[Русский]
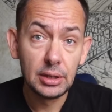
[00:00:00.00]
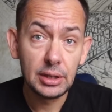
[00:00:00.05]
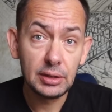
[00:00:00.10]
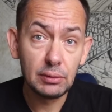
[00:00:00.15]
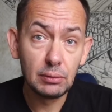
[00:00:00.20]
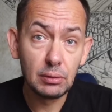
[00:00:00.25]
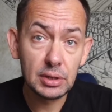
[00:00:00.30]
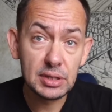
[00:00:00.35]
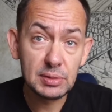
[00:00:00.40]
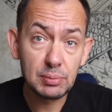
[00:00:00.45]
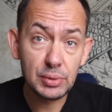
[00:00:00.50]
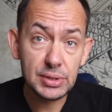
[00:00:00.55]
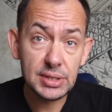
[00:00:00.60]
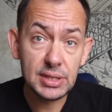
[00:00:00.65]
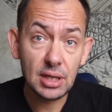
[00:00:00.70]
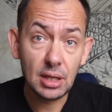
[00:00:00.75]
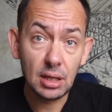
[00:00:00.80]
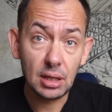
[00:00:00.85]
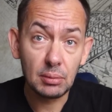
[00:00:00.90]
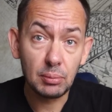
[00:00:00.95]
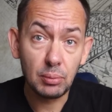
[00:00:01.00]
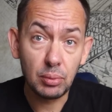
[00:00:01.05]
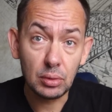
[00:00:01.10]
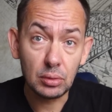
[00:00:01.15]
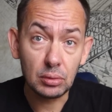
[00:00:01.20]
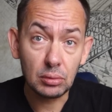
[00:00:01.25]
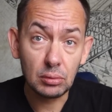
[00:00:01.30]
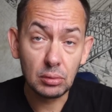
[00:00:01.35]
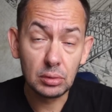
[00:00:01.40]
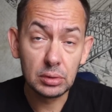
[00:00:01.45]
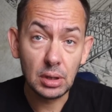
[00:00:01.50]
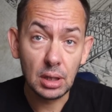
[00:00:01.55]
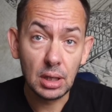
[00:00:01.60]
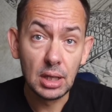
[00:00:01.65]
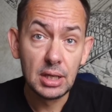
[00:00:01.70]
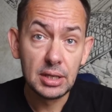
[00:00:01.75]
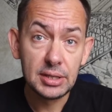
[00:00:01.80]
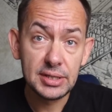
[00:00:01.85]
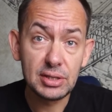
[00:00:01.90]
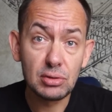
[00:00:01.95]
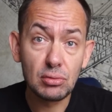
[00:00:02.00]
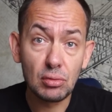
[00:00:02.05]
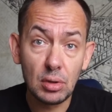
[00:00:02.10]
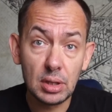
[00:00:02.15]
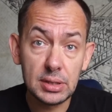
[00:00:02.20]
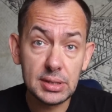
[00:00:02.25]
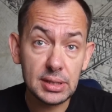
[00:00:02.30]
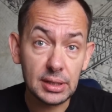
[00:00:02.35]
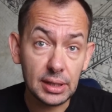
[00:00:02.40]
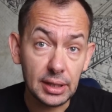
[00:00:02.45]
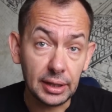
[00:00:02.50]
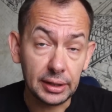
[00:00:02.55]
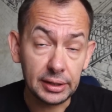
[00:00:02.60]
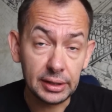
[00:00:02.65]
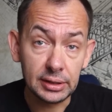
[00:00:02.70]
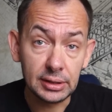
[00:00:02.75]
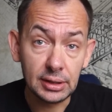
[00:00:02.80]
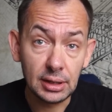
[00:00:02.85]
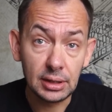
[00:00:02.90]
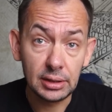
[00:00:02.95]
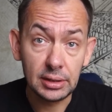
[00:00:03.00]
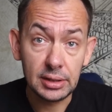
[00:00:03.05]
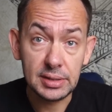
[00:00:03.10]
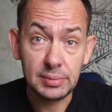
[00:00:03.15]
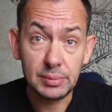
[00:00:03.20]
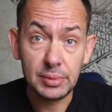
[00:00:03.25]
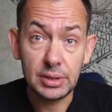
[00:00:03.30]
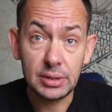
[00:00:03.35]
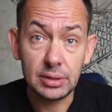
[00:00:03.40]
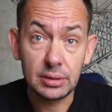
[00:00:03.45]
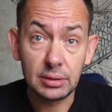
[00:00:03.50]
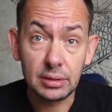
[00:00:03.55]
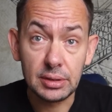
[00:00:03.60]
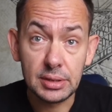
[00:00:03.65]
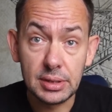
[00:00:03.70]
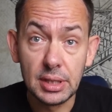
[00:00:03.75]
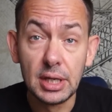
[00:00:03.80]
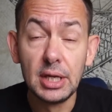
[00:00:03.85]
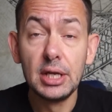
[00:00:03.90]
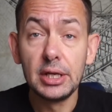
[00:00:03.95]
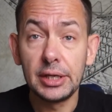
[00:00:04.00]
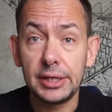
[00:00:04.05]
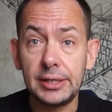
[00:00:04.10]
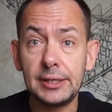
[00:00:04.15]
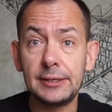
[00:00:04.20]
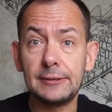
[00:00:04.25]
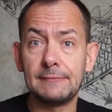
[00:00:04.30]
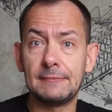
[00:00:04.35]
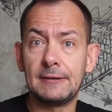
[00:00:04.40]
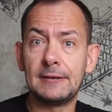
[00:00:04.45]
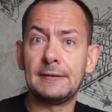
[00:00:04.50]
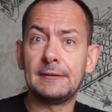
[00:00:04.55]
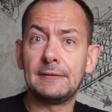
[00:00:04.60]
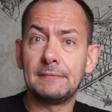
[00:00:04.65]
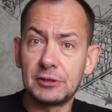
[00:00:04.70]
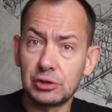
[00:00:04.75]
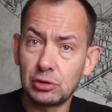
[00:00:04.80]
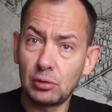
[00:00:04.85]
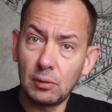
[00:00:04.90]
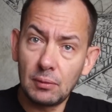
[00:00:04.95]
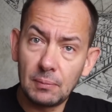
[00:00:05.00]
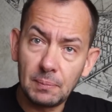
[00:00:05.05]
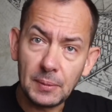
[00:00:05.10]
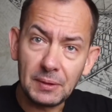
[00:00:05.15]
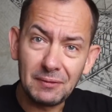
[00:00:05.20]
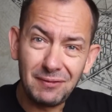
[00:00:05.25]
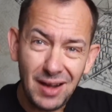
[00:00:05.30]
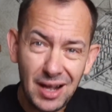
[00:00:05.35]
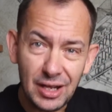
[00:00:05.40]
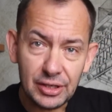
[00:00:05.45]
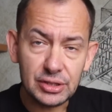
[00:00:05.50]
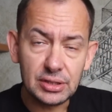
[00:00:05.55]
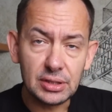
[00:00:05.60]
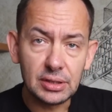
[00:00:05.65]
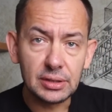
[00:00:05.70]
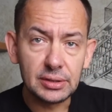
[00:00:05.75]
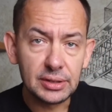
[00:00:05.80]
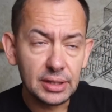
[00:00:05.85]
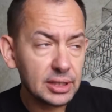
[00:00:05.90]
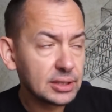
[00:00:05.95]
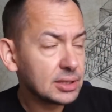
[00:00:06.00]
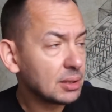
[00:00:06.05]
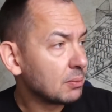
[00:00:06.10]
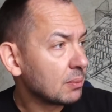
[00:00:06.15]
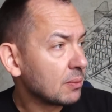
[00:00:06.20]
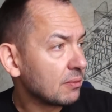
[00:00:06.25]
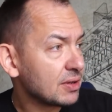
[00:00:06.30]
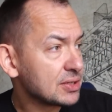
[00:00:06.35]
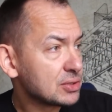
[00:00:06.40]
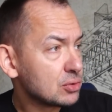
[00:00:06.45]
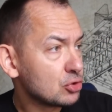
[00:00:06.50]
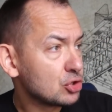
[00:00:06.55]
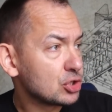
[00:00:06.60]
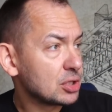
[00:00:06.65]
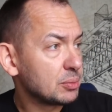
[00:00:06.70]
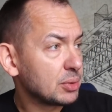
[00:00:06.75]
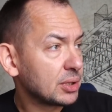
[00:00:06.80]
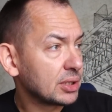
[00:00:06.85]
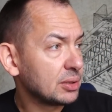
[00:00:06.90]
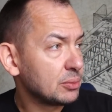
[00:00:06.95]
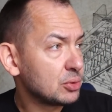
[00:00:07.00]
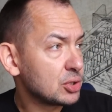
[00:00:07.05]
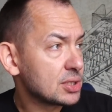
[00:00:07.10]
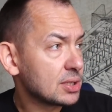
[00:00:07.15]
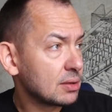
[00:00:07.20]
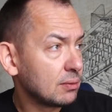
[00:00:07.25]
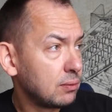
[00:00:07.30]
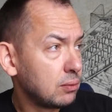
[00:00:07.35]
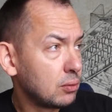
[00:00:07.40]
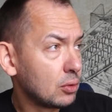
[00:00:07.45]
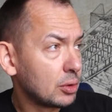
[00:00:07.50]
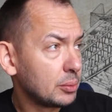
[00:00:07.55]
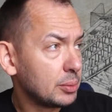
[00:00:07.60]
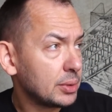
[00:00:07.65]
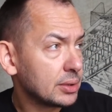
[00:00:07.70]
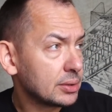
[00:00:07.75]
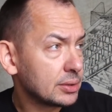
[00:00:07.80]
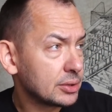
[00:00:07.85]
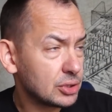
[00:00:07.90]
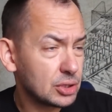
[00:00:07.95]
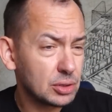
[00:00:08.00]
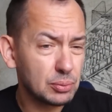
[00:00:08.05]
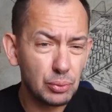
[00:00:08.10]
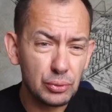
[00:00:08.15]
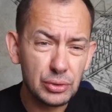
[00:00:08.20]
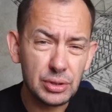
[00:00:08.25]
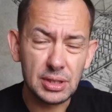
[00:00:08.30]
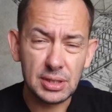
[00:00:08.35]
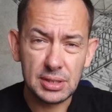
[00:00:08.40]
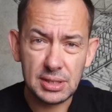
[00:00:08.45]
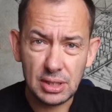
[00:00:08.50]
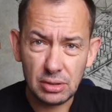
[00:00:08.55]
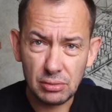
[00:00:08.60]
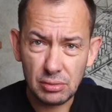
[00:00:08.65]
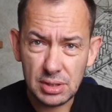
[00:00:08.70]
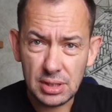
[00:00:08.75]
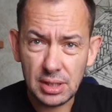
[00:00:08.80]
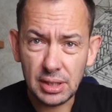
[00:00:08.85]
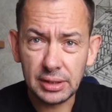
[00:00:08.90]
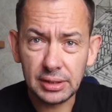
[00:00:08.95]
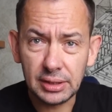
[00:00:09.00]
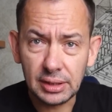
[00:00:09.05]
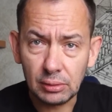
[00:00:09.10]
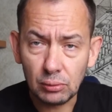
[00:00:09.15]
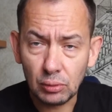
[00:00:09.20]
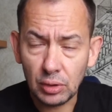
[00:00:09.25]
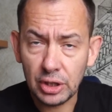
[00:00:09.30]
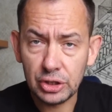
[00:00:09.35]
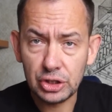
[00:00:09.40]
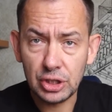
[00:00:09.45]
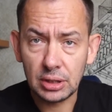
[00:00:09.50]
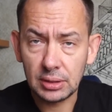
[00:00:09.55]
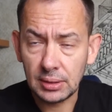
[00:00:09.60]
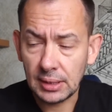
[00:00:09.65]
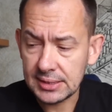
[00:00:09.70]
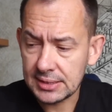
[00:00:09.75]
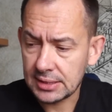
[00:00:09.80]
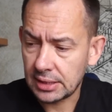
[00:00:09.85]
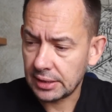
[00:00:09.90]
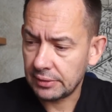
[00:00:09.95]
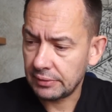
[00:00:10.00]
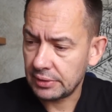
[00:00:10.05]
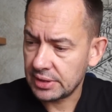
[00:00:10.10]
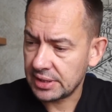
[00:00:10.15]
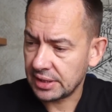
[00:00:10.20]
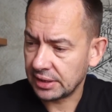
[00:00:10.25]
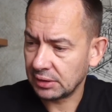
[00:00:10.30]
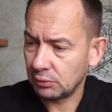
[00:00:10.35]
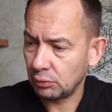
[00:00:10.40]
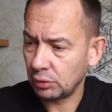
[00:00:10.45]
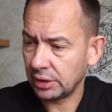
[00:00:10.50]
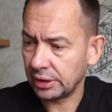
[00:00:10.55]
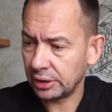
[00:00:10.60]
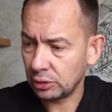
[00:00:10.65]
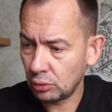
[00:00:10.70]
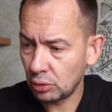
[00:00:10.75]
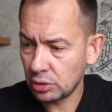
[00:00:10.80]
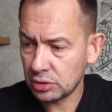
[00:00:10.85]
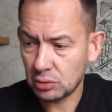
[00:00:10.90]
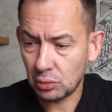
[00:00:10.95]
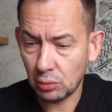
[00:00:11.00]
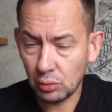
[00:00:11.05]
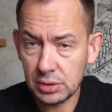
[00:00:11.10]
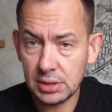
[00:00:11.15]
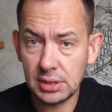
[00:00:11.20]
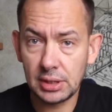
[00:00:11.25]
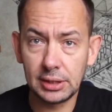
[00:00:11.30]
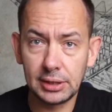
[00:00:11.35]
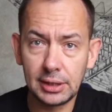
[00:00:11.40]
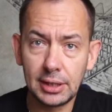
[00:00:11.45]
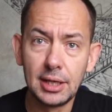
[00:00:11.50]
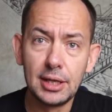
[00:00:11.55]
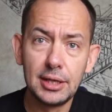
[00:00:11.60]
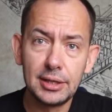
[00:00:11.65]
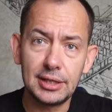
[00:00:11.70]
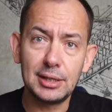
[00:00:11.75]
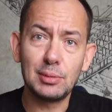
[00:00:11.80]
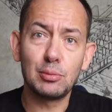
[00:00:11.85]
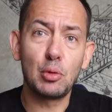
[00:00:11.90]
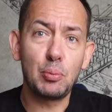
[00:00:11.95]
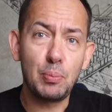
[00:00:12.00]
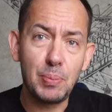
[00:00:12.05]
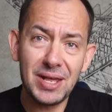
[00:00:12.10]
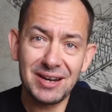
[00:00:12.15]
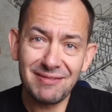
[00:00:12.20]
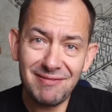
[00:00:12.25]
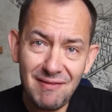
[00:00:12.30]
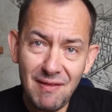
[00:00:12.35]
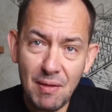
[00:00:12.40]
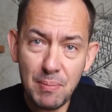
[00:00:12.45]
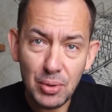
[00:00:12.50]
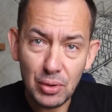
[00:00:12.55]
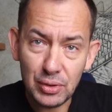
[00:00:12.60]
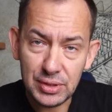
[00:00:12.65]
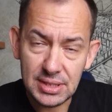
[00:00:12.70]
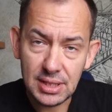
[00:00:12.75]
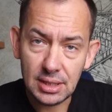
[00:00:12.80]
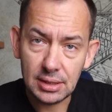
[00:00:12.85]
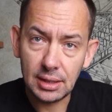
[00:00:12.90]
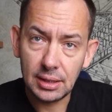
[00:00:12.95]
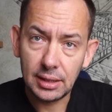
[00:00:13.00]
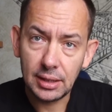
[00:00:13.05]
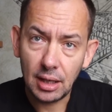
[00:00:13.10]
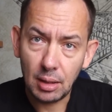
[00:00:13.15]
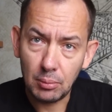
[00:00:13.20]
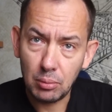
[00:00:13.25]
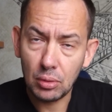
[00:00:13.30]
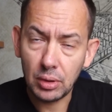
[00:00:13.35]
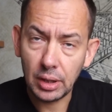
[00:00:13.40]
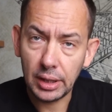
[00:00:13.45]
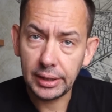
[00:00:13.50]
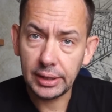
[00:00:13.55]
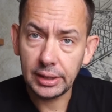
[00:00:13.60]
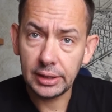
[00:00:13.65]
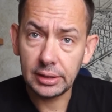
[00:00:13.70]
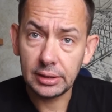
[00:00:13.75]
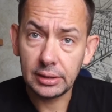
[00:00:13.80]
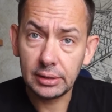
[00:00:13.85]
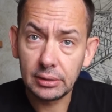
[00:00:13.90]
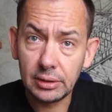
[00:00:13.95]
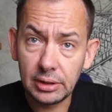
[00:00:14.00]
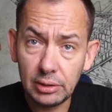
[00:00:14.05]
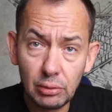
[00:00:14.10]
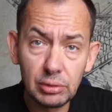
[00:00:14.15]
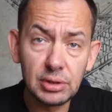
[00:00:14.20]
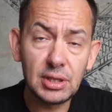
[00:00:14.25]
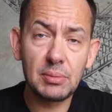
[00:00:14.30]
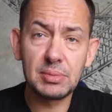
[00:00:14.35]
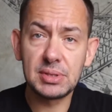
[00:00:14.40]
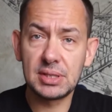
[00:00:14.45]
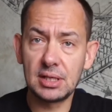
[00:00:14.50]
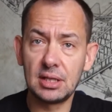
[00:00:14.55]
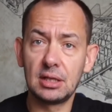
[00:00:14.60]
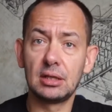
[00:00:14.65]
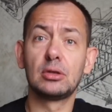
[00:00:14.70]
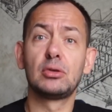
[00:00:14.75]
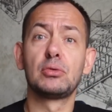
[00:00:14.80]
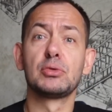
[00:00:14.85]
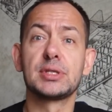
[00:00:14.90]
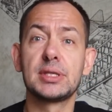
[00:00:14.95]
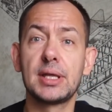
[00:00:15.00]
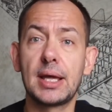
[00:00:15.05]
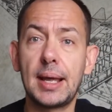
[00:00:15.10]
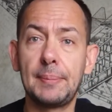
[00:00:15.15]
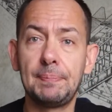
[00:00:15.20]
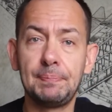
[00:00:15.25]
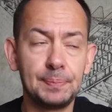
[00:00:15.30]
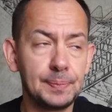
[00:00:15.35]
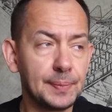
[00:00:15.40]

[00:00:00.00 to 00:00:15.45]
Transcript: И вот спустя полгода ситуация кардинально изменилась. И а, что важно, на этом Восточном экономическом форуме, значит, Путин, с одной стороны, угрожал остановить зерновой коридор, с другой стороны, ему первый вопрос задали об Украине. И он там сделал грустное